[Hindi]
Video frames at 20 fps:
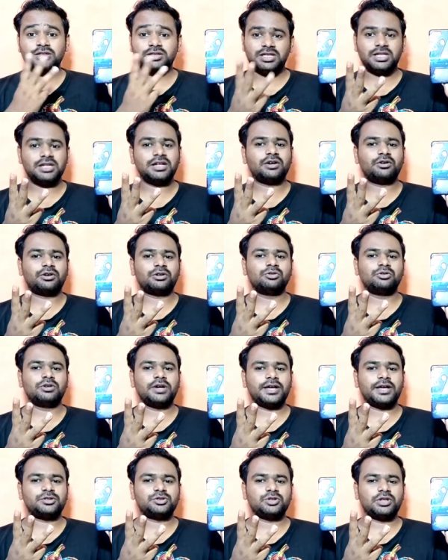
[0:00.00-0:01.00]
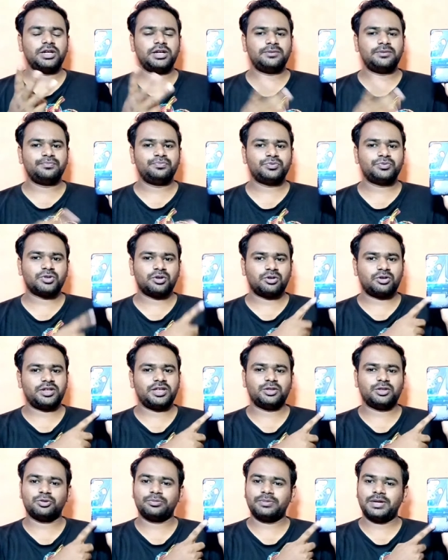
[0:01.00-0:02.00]
तीन कवर दूंगा एक्चुअली और
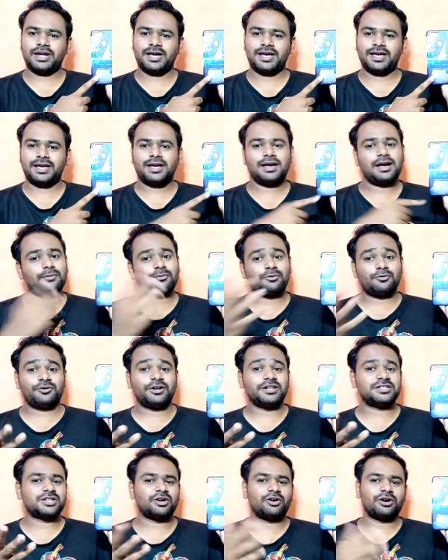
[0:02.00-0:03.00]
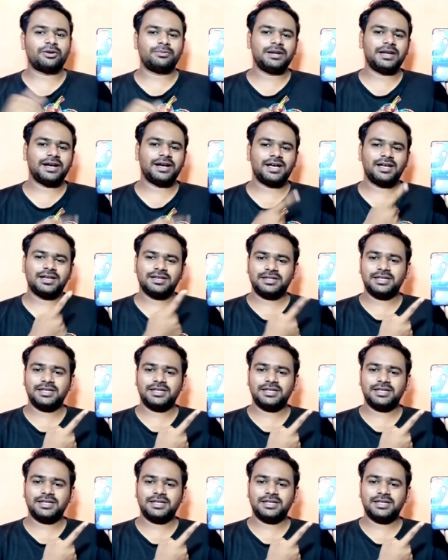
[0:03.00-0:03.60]
ये तो मेरा है आपको फ्रेश कवर मिलेगा